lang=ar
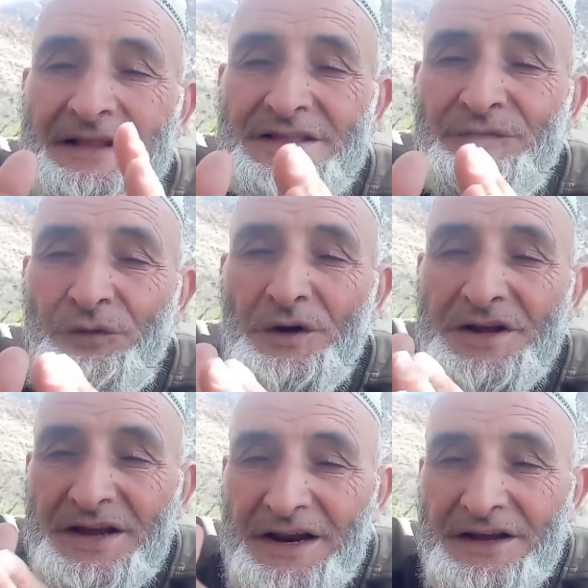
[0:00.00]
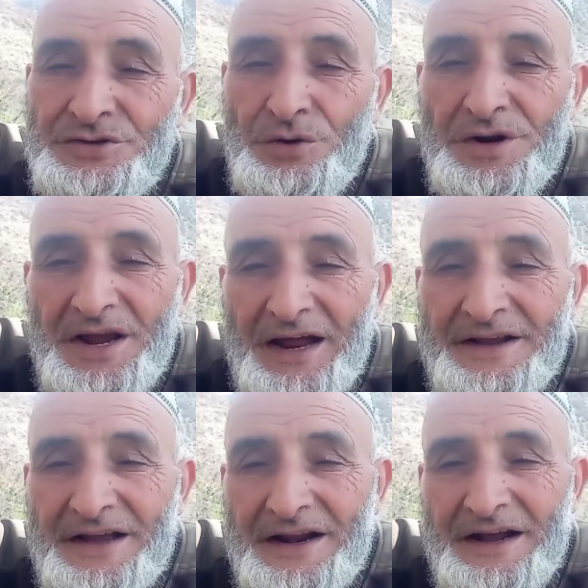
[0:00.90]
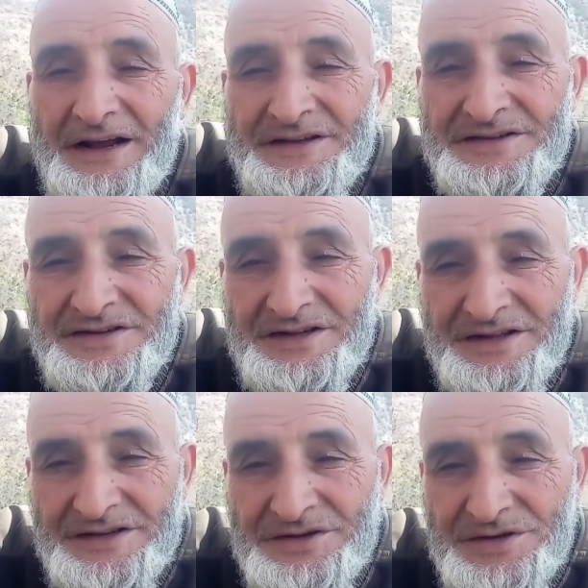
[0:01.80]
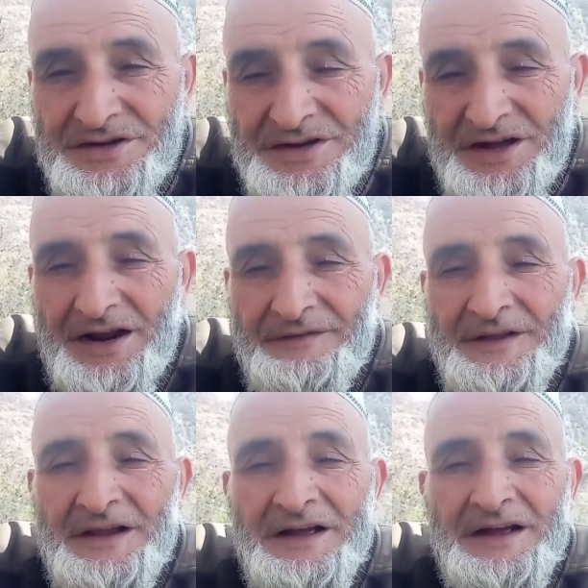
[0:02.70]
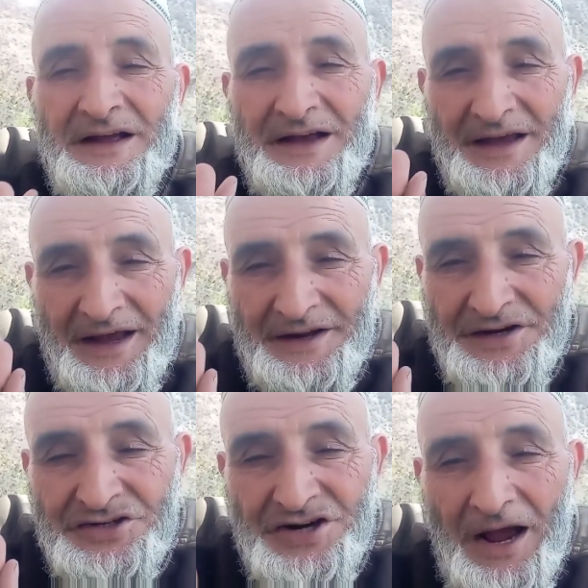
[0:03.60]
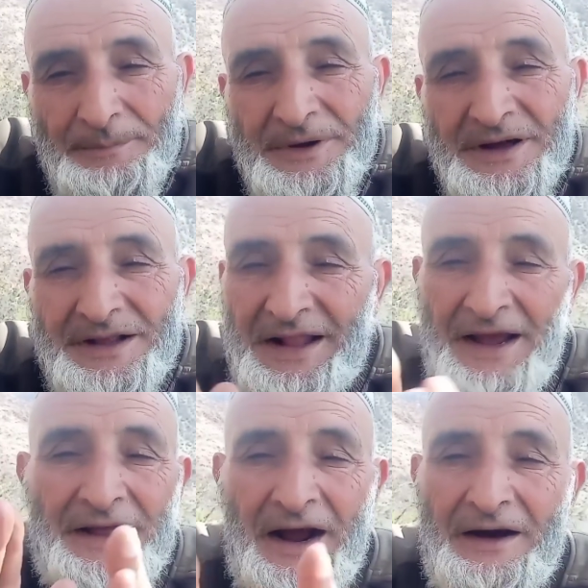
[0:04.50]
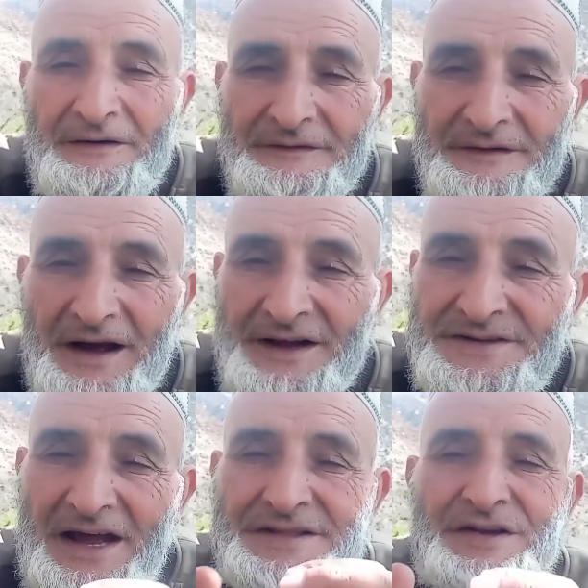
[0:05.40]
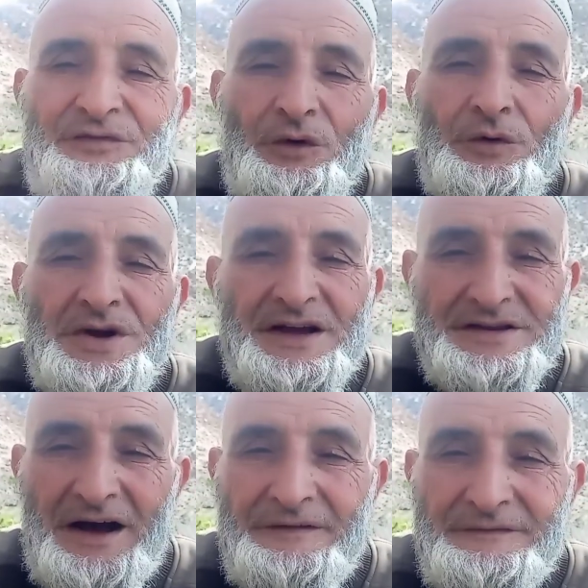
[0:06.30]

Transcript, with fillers: ردي فوق نجير سوريا نجير نجير يعني الشام العراق ردي فوق ورقازة